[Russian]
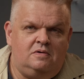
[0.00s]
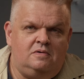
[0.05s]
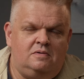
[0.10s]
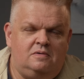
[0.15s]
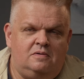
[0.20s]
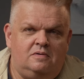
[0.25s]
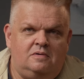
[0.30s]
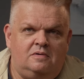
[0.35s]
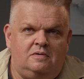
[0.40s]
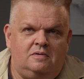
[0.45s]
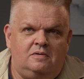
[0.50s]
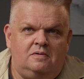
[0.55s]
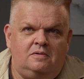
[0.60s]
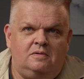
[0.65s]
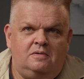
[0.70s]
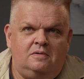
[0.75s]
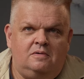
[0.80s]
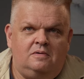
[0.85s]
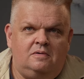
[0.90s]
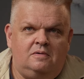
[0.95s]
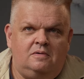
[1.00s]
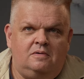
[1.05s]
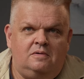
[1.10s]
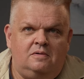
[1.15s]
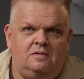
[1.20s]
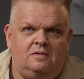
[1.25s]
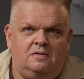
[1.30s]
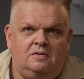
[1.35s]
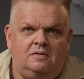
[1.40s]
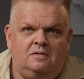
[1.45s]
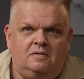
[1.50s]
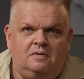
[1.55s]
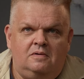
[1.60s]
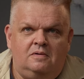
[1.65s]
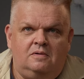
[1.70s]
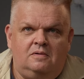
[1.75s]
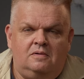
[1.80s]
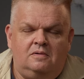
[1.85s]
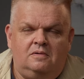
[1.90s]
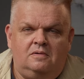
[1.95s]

Ну, в целом, я знаю, что